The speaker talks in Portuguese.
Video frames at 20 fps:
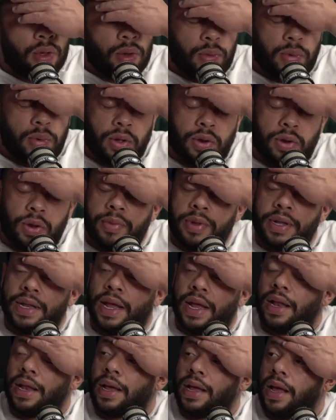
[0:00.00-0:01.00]
Não é o nome
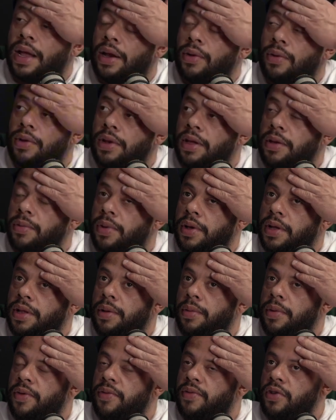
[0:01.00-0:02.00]
dela, que era Olímpia
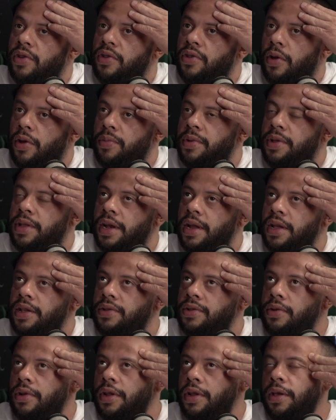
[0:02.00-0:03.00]
também, foi um top 3
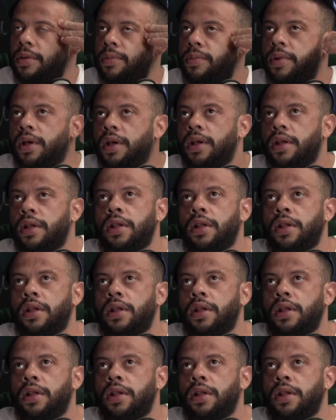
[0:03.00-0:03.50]
na Olímpia,